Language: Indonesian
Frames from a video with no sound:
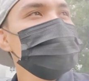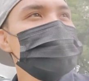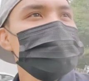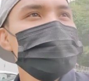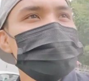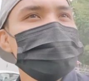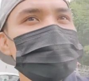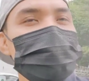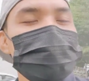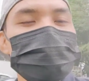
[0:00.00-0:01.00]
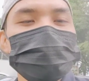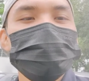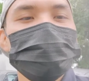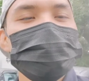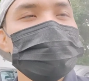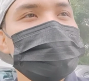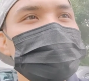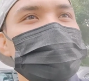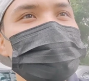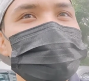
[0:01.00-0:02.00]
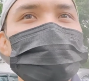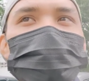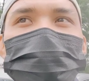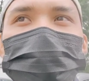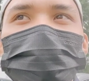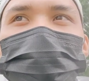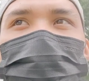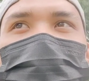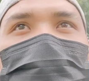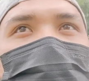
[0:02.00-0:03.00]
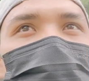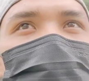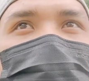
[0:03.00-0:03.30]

yang sekarang saya berada di sini jadi kalau kamu mau